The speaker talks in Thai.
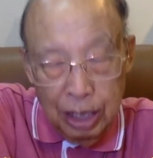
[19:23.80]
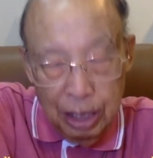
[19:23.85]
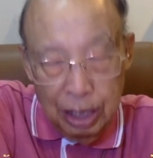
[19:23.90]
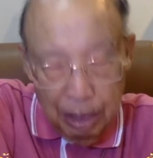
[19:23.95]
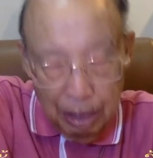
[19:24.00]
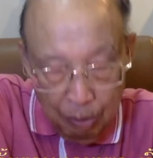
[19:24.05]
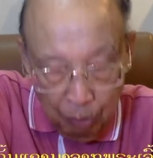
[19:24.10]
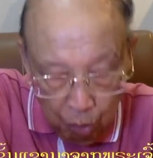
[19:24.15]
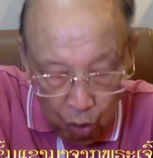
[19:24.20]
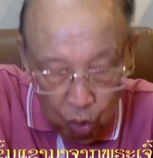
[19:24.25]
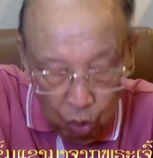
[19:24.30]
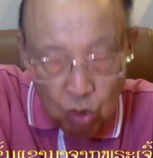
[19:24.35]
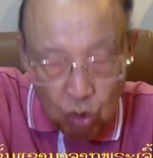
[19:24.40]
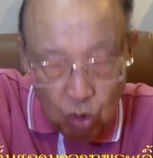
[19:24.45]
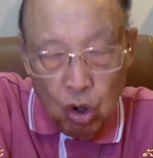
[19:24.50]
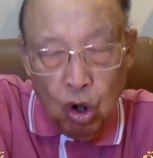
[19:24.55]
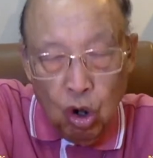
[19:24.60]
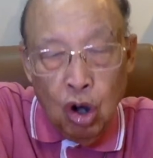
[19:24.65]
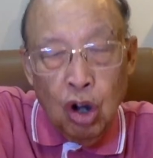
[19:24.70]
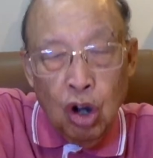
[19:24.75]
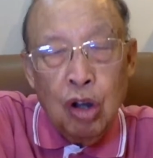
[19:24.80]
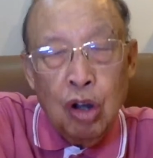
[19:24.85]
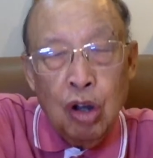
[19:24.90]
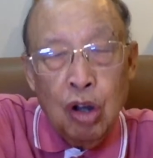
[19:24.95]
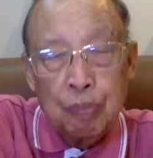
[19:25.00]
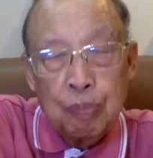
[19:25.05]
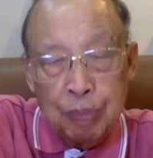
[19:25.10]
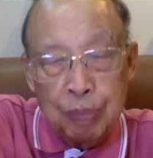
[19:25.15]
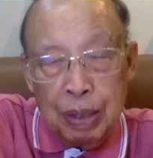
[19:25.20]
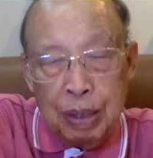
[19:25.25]
พงกอ
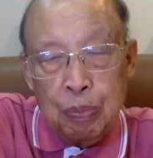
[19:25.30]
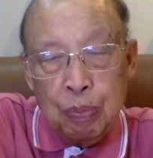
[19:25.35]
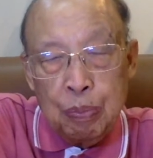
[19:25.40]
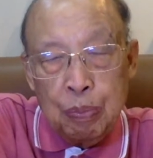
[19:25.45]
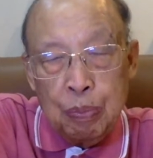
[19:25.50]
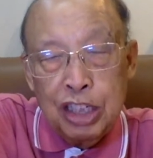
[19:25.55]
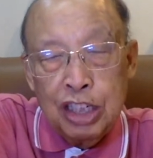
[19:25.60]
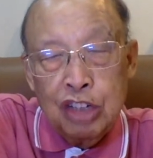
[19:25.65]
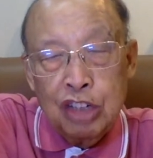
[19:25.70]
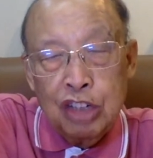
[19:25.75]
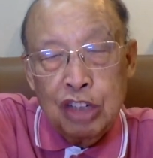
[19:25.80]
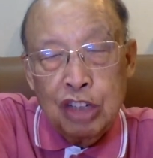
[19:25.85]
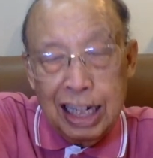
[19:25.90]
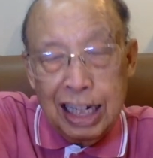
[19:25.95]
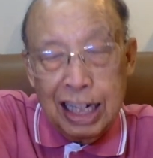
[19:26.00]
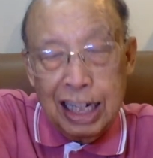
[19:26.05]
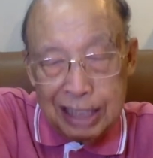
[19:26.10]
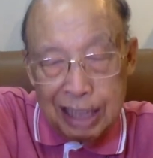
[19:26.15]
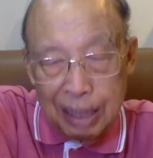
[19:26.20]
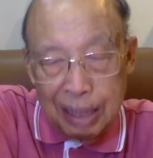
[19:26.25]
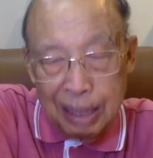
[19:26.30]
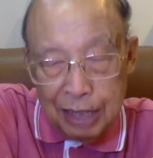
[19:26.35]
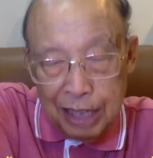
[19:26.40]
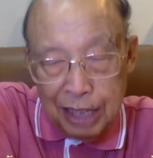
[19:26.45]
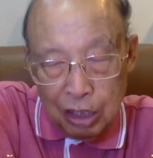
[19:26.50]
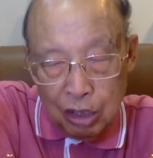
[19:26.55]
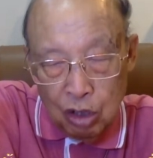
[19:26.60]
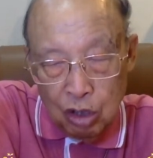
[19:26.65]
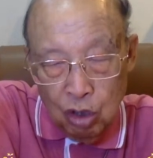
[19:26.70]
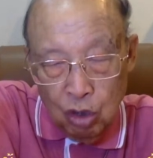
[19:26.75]
ปินปัวเยียวยารักษาพยานขอ
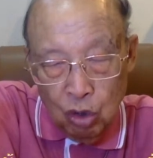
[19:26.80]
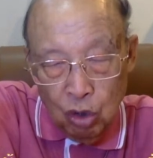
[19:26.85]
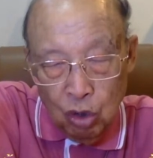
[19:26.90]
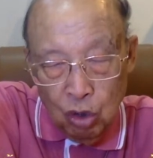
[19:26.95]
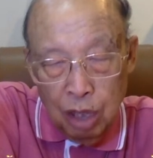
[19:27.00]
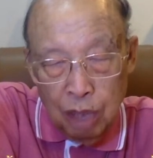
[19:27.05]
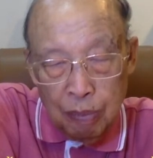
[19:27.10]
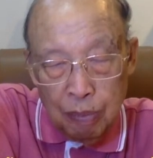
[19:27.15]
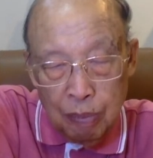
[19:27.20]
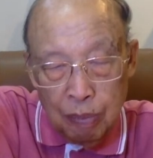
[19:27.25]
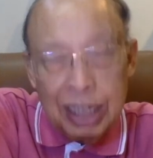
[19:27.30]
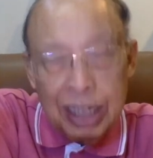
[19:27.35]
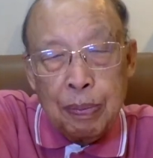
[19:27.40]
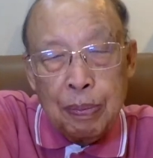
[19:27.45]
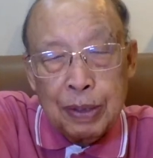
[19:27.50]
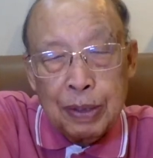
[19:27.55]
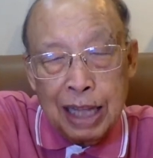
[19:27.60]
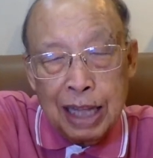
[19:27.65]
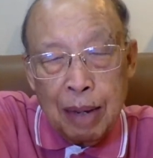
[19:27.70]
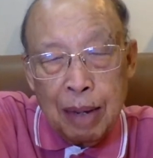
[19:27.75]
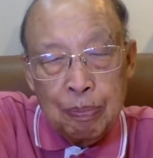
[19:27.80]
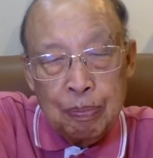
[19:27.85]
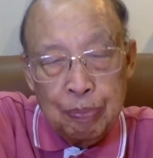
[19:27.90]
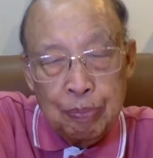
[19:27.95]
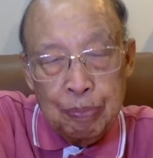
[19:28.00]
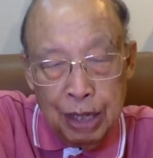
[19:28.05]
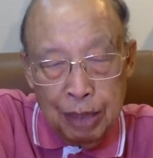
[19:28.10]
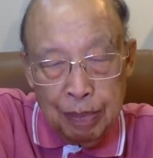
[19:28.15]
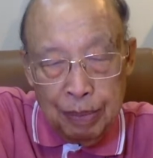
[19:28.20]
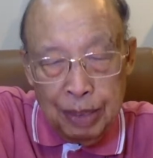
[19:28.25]
งเฮาเหมือนในพระธรรม
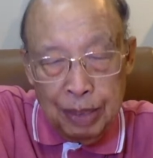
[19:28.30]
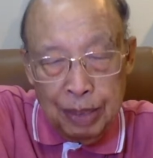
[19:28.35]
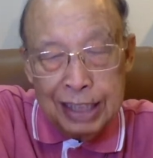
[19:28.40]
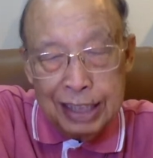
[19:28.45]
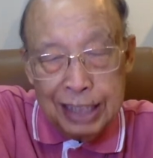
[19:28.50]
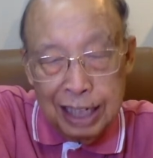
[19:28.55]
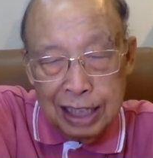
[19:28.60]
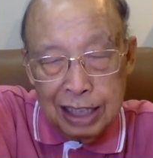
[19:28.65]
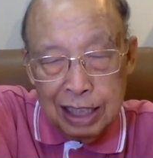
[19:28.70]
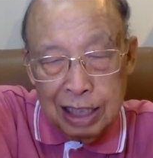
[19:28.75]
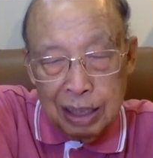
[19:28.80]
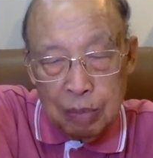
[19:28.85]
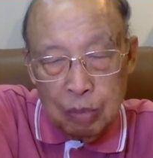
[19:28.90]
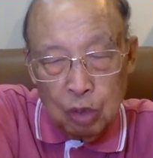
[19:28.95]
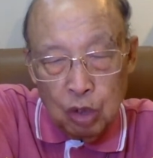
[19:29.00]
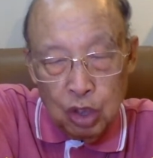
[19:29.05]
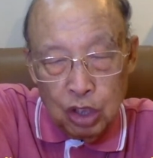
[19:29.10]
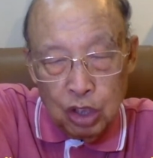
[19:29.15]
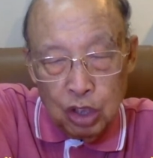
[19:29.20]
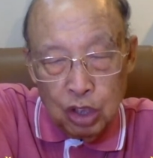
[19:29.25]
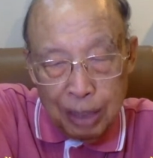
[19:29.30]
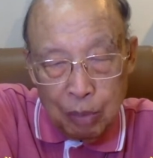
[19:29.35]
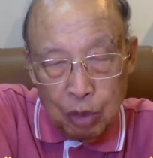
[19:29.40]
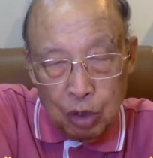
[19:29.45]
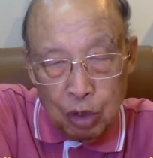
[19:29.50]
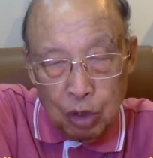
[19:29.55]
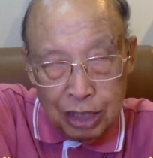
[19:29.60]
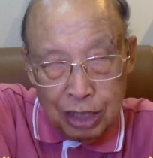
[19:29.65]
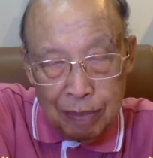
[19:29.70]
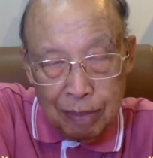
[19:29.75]
เพ่งสารเสริญบุญลอยซ้ำขอ
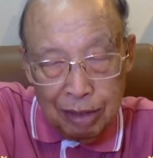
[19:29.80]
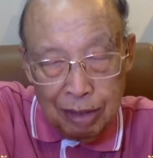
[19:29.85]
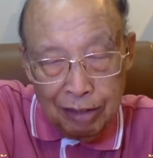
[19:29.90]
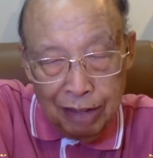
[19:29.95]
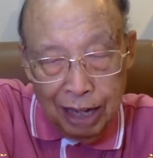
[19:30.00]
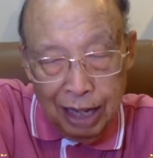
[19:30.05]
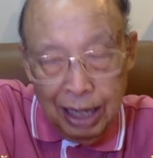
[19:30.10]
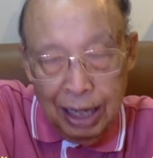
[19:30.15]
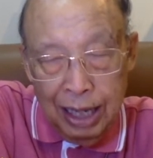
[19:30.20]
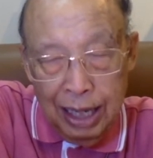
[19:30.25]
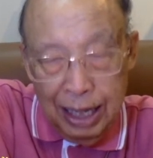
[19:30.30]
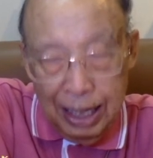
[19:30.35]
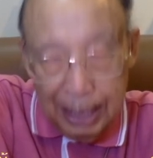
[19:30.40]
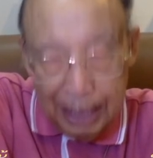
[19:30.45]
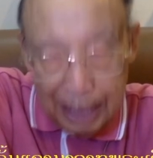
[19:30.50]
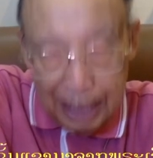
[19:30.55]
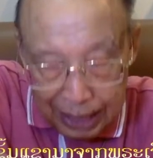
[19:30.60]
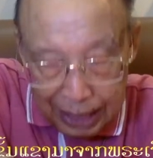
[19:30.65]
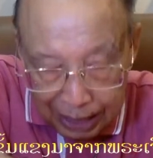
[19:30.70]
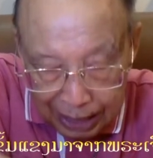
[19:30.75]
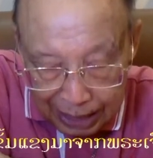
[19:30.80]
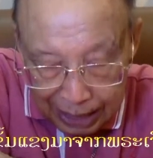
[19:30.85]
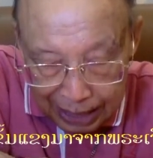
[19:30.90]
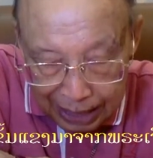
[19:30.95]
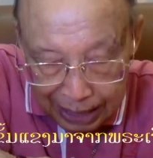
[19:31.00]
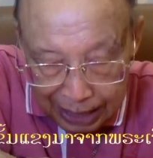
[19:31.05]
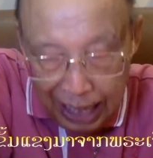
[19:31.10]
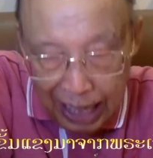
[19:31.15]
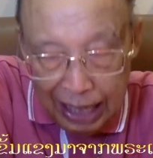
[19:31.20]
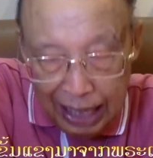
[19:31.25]
ซ้ำเลยว่า
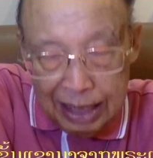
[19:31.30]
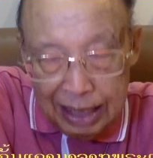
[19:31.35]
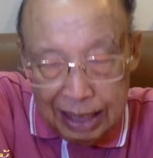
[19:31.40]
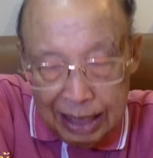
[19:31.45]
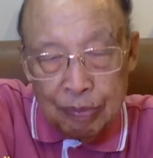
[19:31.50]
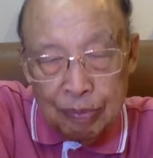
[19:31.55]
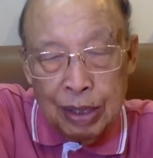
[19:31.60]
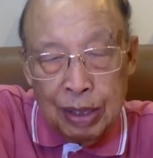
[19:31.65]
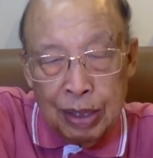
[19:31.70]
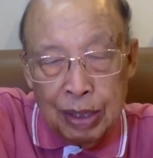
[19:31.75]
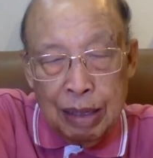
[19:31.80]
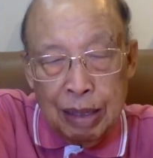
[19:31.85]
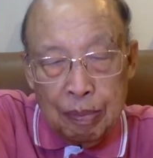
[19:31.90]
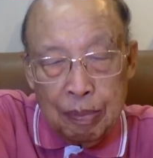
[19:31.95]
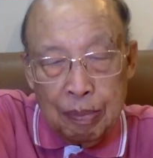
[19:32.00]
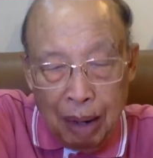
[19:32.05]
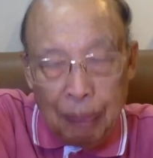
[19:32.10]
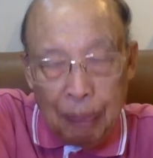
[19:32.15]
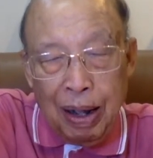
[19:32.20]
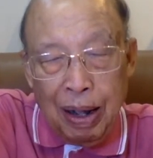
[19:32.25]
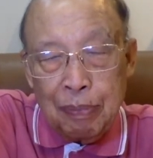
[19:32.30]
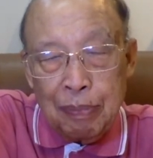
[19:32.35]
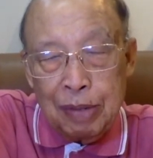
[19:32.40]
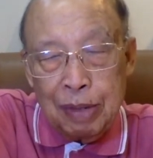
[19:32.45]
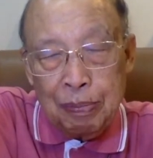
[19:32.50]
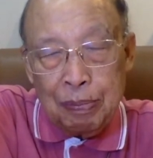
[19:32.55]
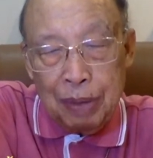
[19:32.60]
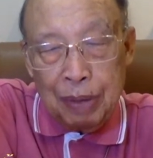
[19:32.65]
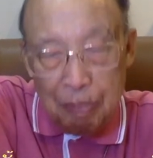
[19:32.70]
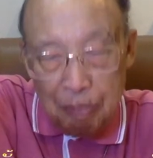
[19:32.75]
การบาปกรรมนี่เป็
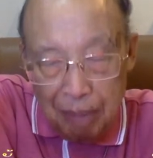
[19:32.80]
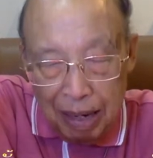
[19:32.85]
นเม